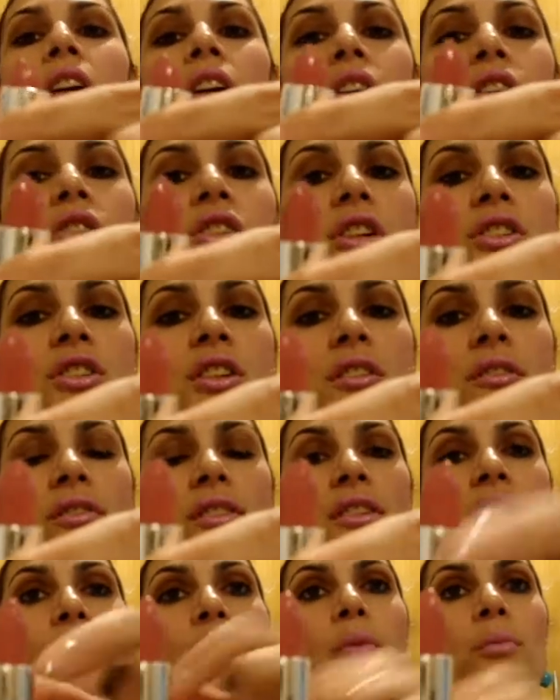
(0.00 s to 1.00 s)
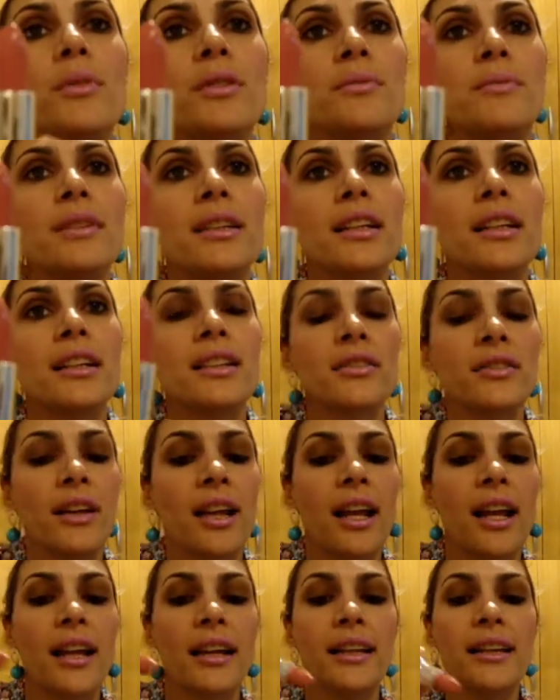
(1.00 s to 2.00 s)
Eu já tinha ouvido algumas meninas
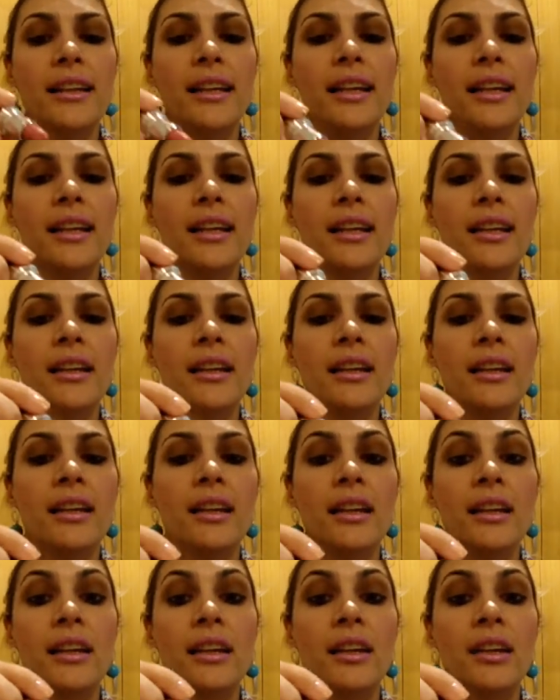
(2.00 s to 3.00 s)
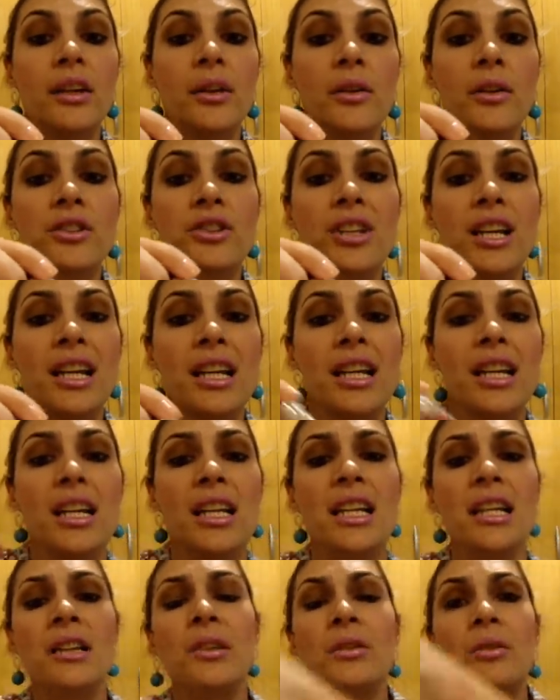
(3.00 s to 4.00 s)
falarem dele. Eu achei
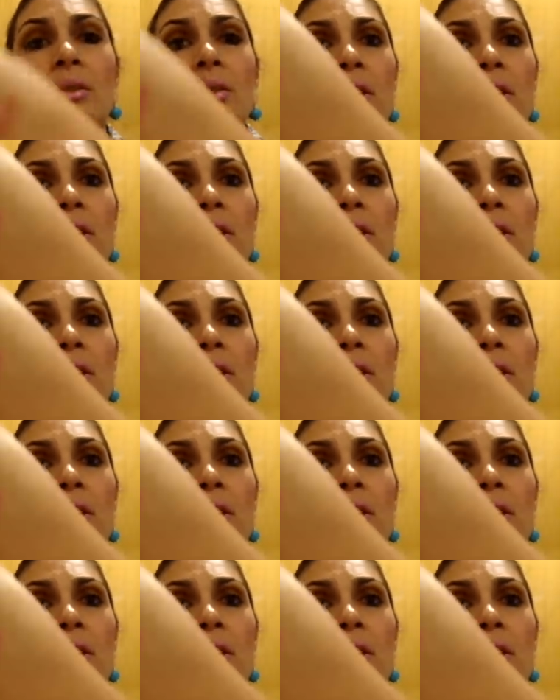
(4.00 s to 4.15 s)
lindo,